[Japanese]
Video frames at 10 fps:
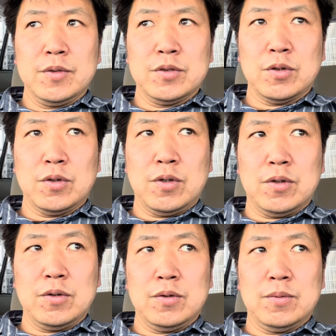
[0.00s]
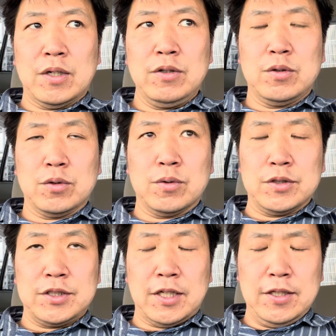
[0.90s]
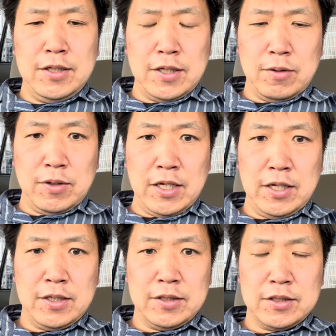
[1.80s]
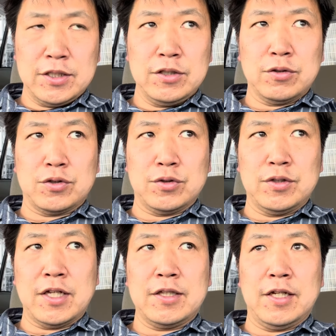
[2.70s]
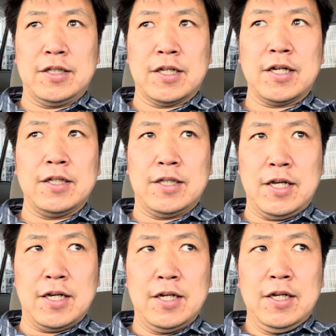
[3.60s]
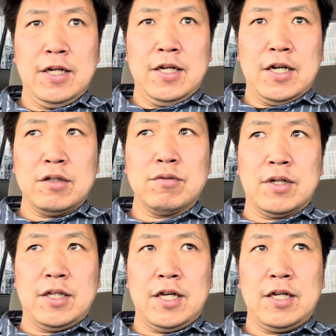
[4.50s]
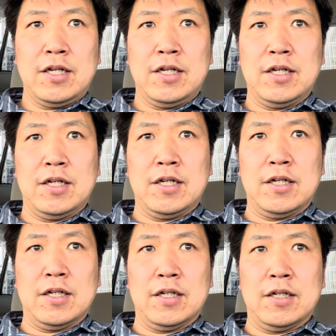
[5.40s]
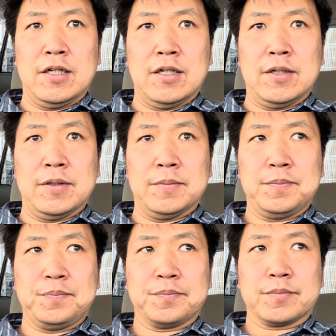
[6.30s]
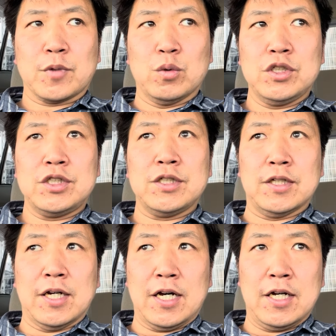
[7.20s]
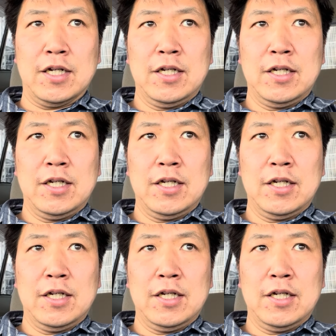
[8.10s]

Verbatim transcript: その悪いことをした人間はねきちんと償っていただいてあとはね、えー、ご自身が